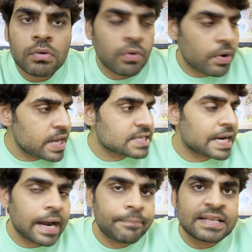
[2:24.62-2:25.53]
कोई अच्छा
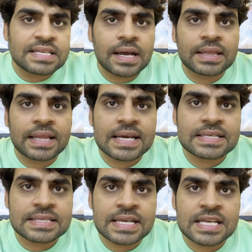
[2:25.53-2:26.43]
कैप्टनसी करता है
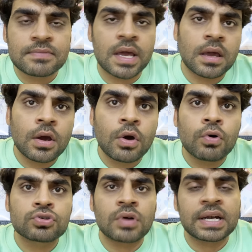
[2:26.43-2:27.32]
किसी सीरीज में
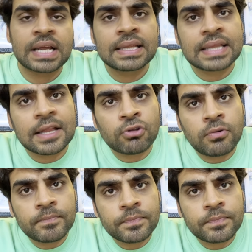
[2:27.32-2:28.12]
उसको हटा देता है तुम